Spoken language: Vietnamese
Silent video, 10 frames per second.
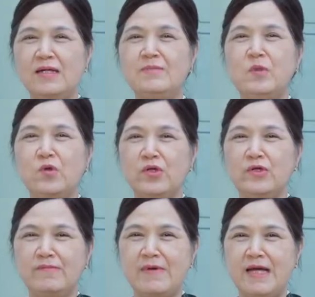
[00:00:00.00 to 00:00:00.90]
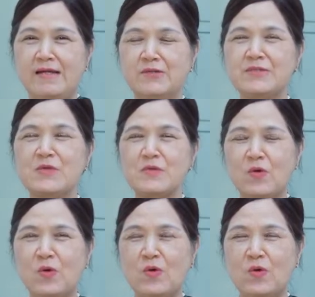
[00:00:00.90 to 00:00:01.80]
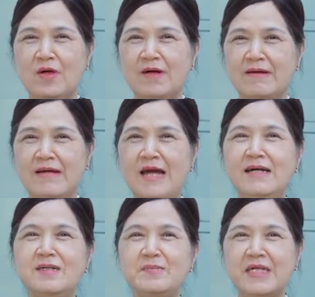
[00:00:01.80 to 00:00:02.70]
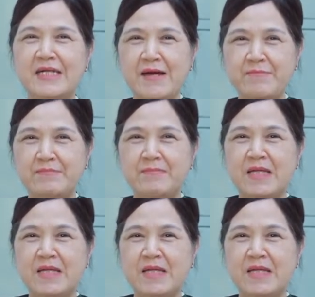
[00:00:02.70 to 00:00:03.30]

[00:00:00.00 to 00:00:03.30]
khớp gối và đốt sống cổ đã hơn 10 năm.